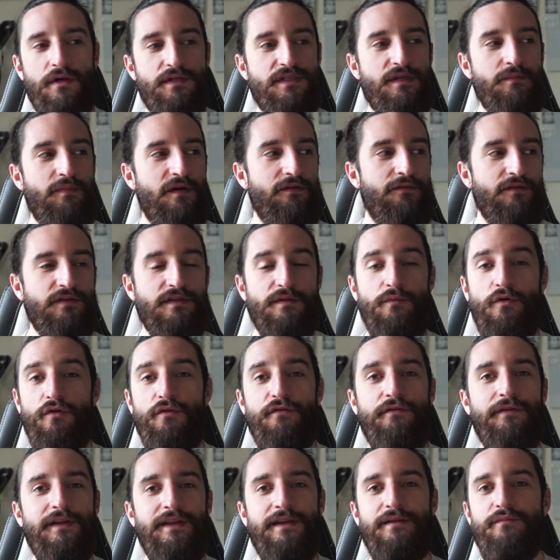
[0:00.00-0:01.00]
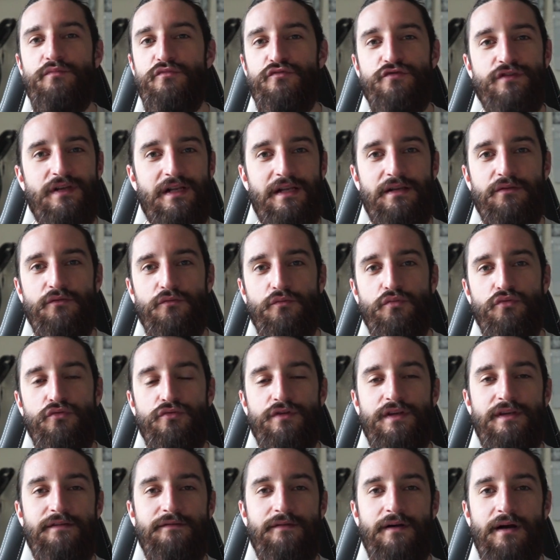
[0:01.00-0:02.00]
et c'est pas forcément le fait d'être musclé non
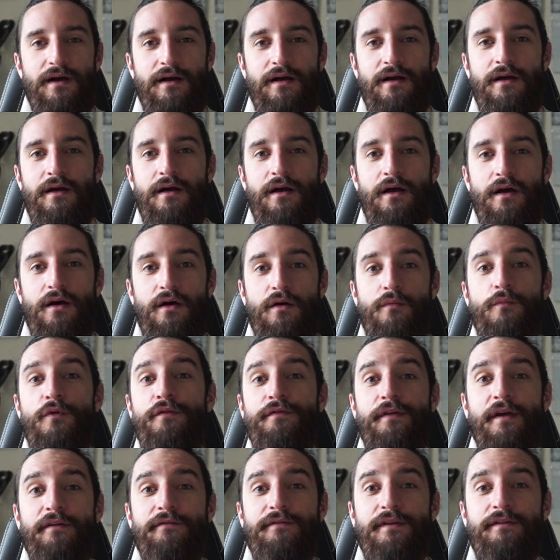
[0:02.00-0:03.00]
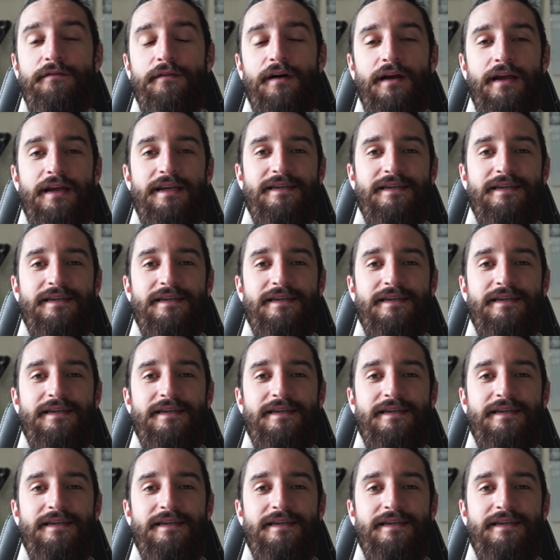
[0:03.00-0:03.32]
plus qui va euh, me faire vivre.